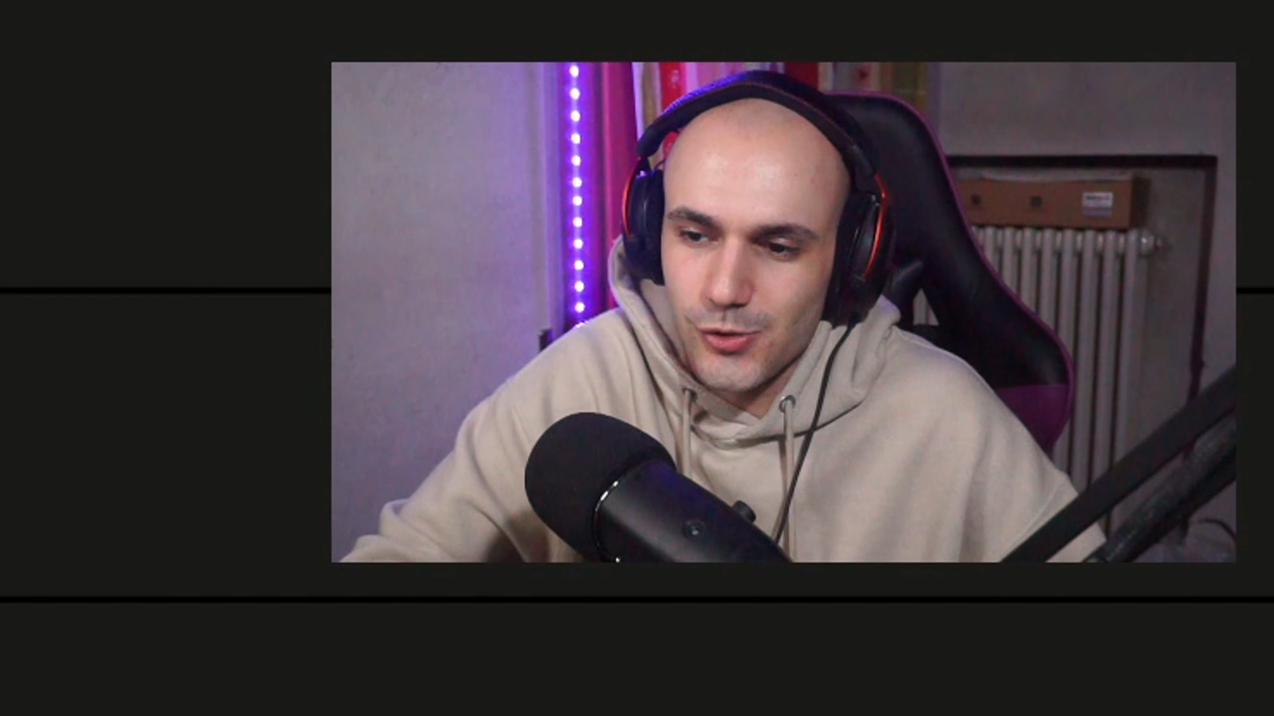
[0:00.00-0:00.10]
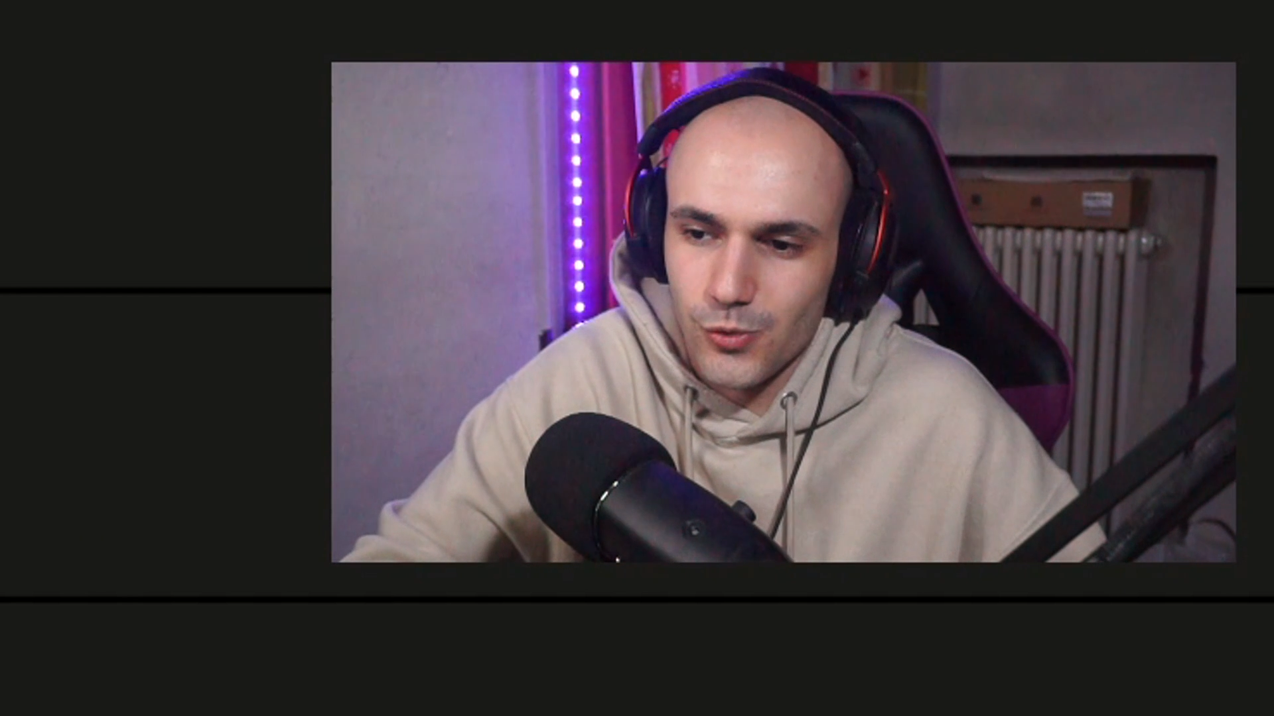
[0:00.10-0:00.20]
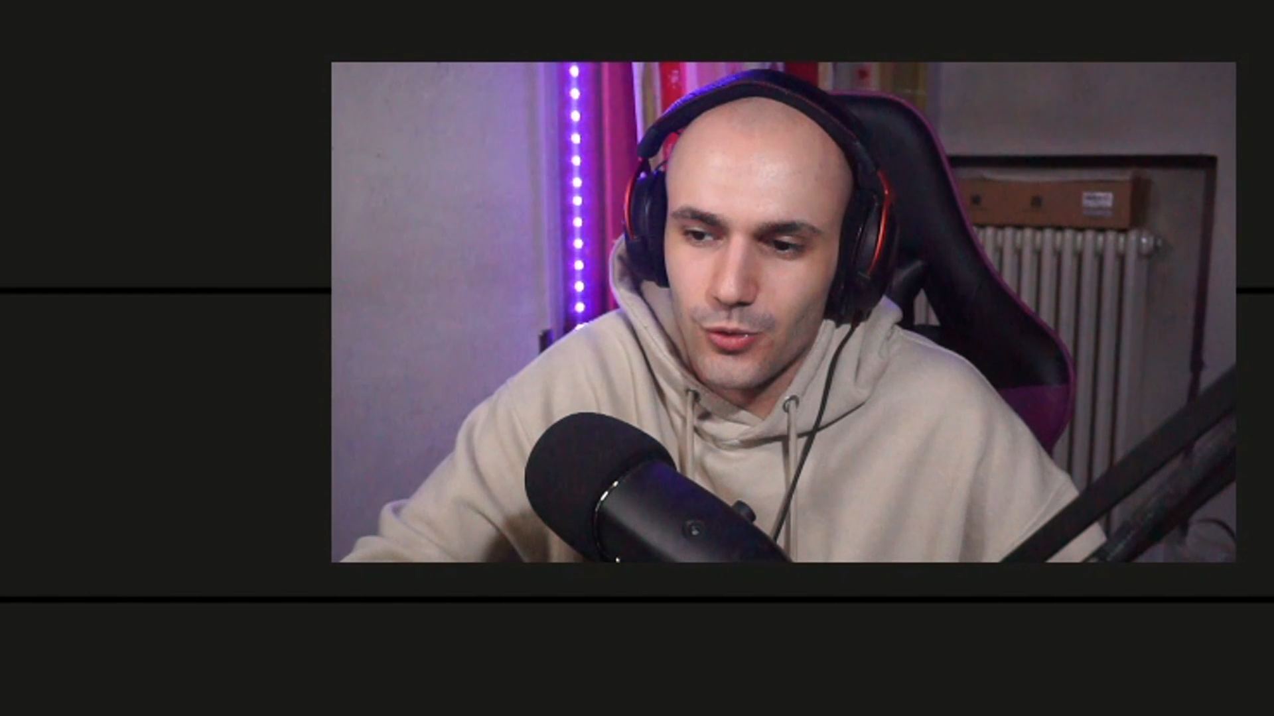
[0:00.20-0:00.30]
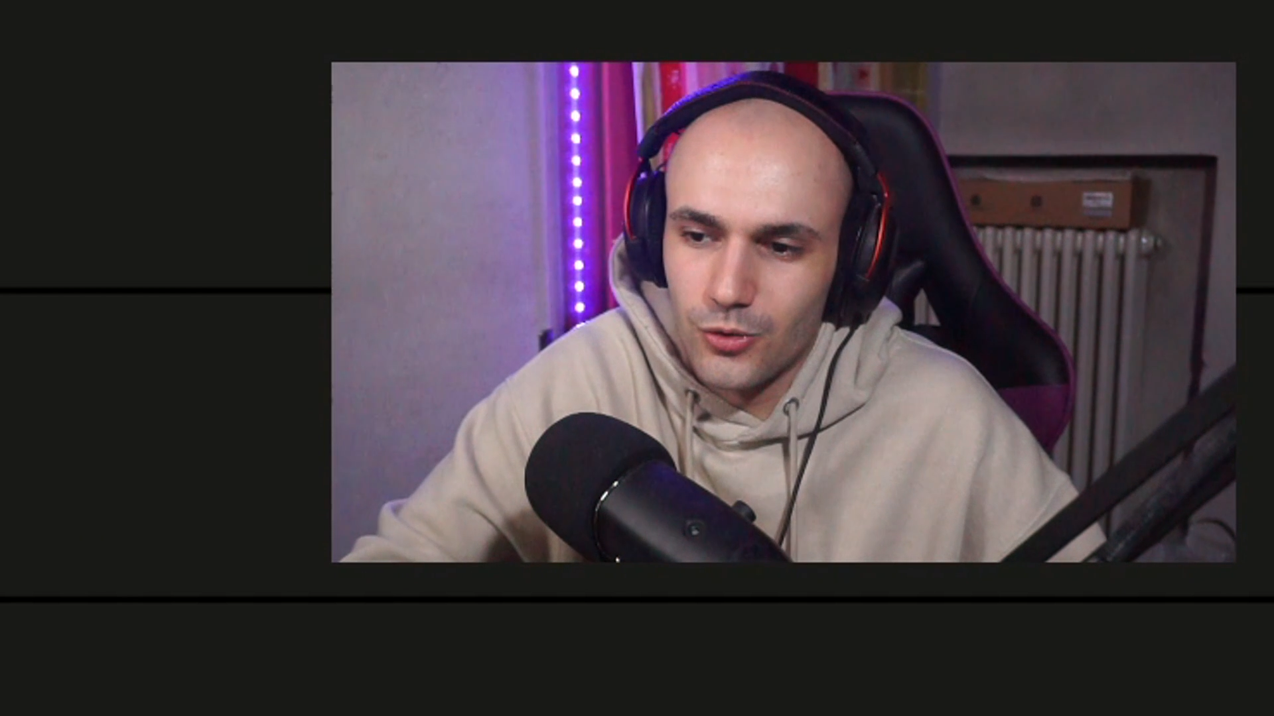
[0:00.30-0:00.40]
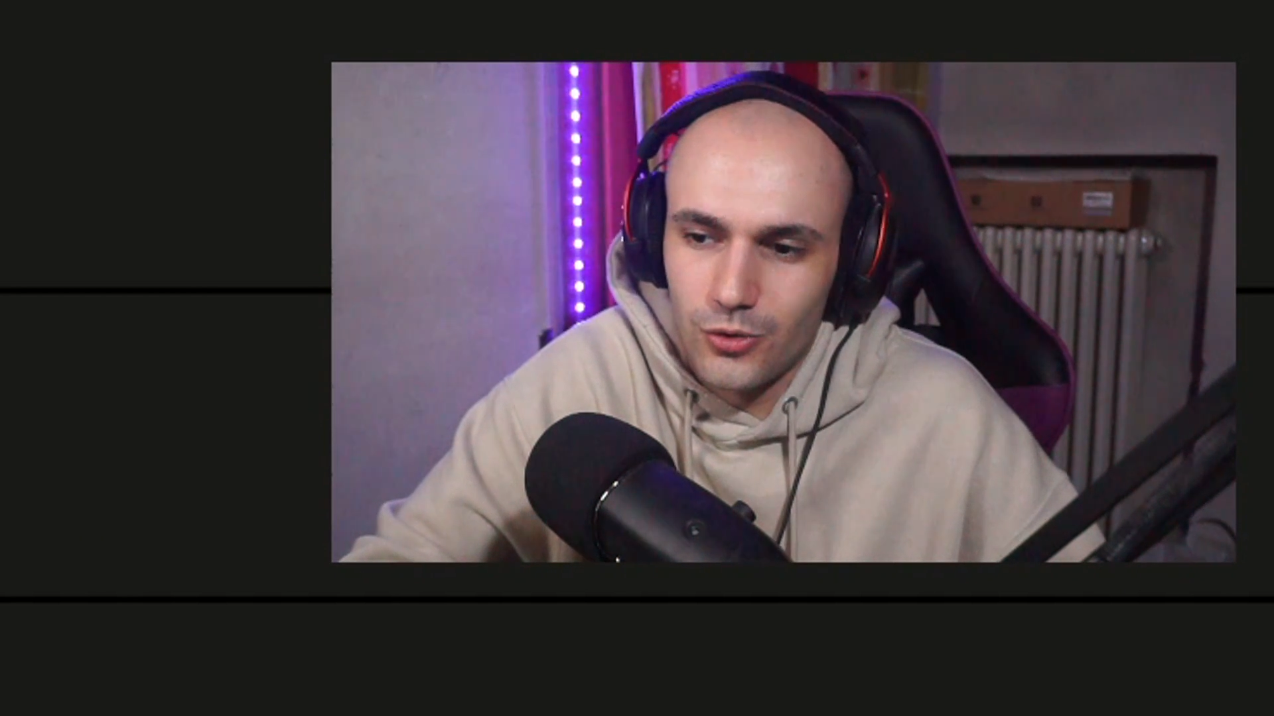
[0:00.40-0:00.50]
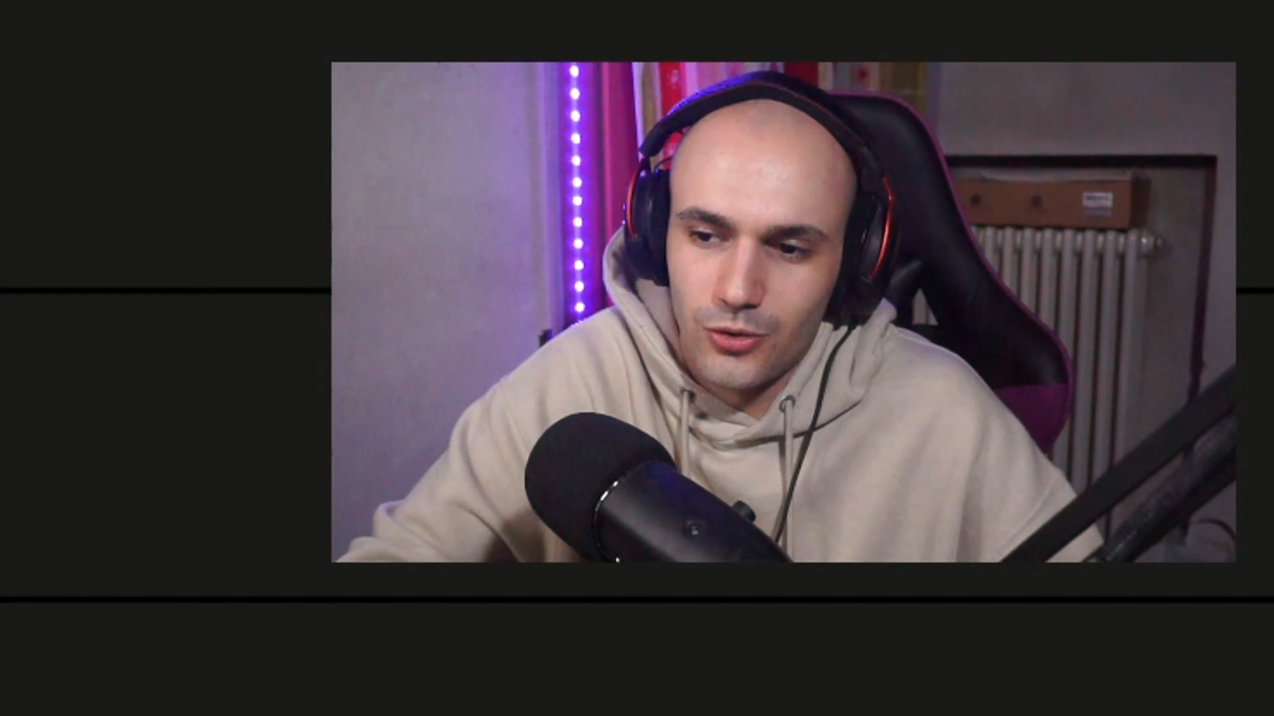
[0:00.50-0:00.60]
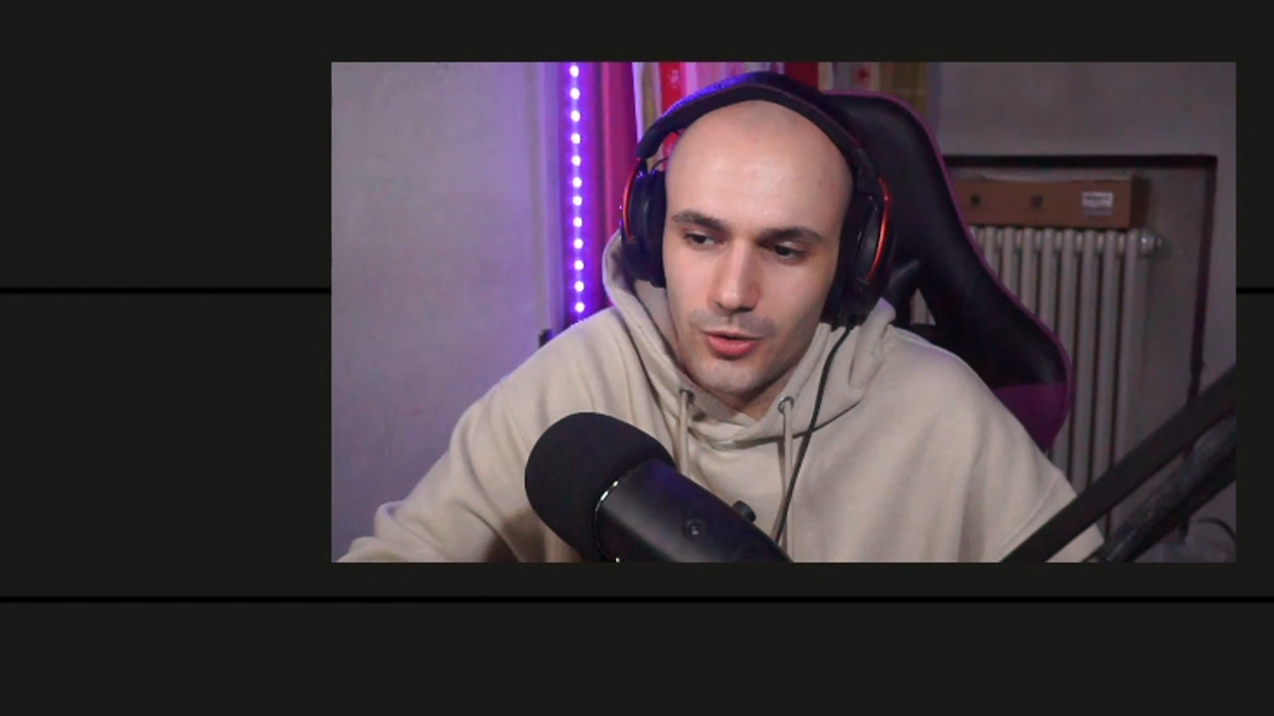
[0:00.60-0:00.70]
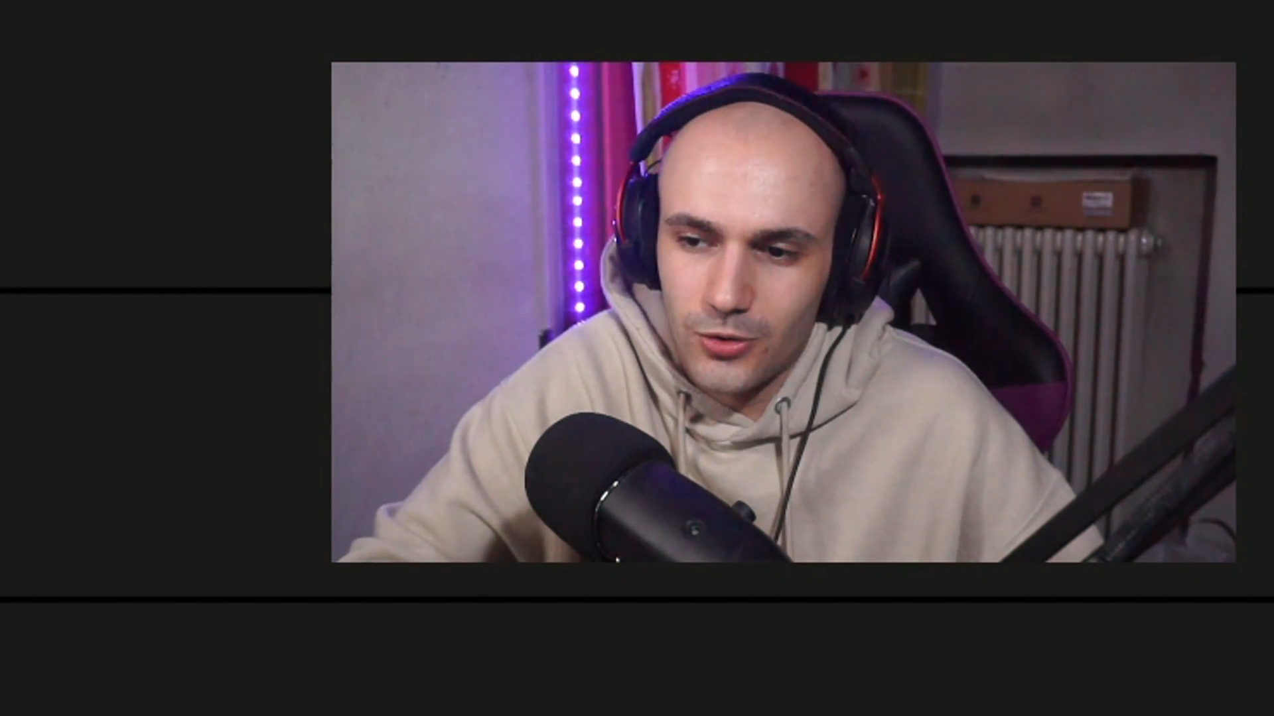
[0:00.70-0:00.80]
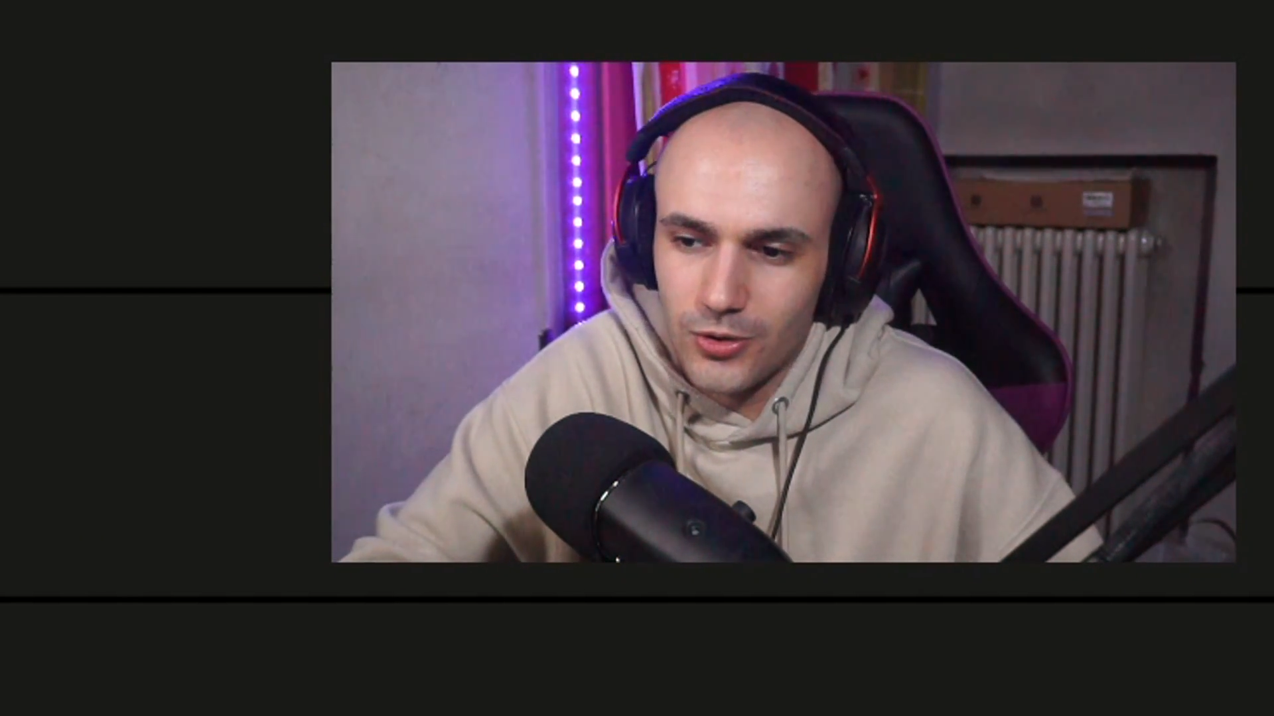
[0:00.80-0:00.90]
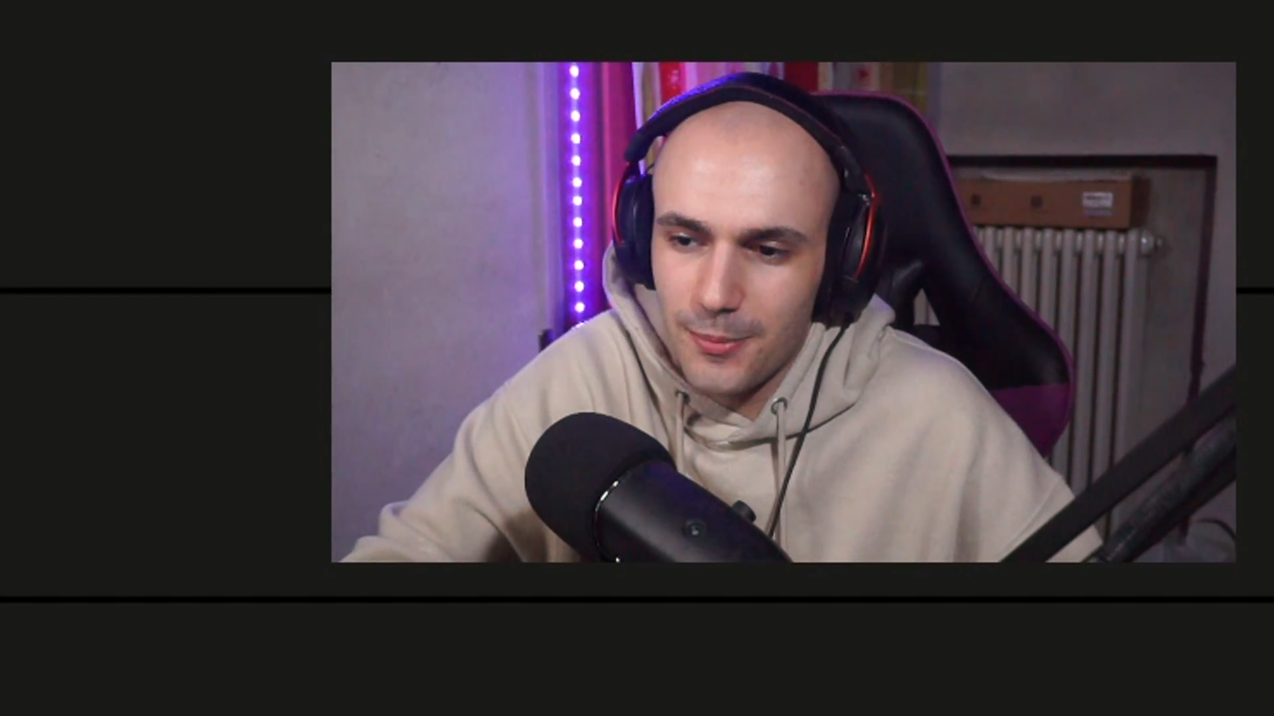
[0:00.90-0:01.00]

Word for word: sono